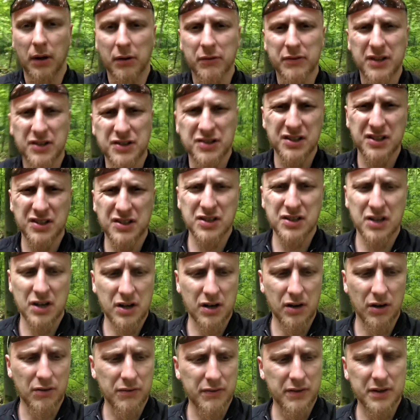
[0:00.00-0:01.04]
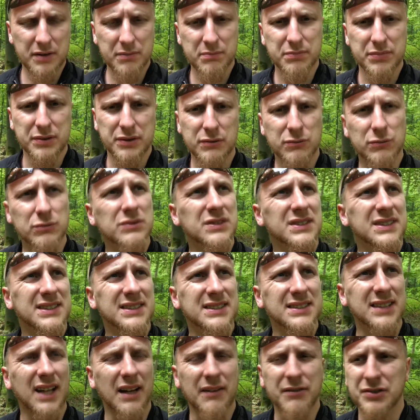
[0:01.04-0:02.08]
Mam wrażenie, że rower był
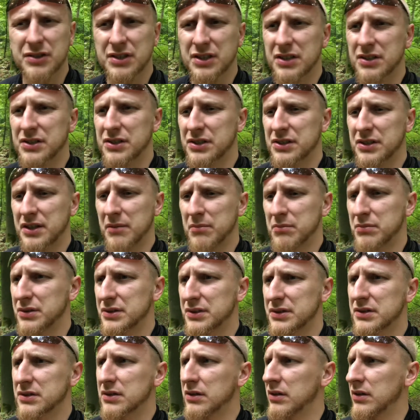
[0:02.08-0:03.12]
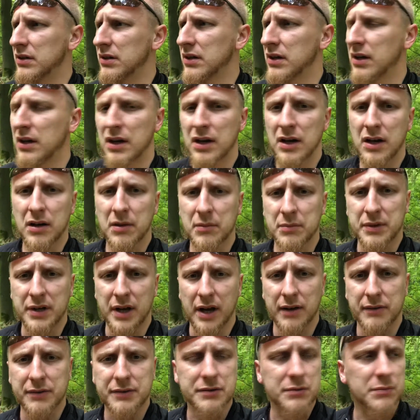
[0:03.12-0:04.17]
zawsze gdzieś tam blisko.
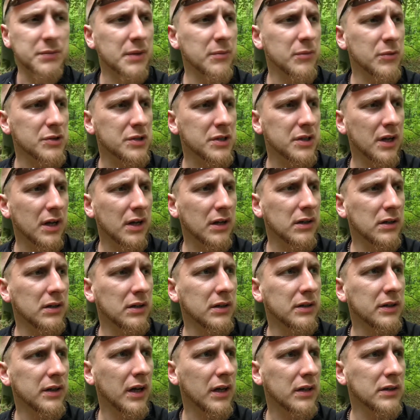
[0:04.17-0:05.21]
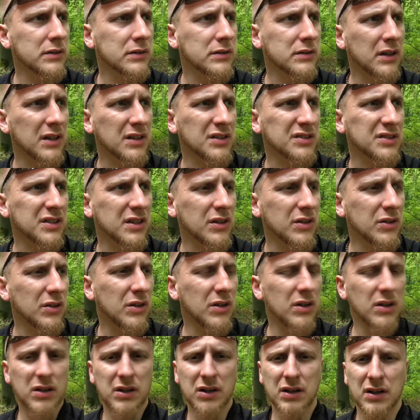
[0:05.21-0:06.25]
Nie, w sumie może jak, jak
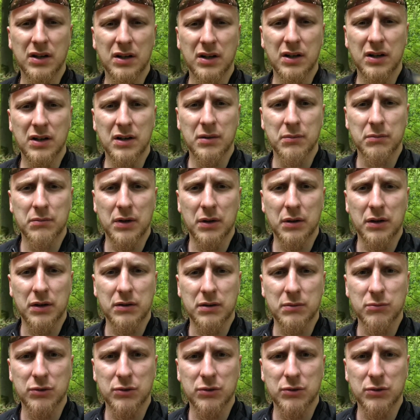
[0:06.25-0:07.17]
każdego małego,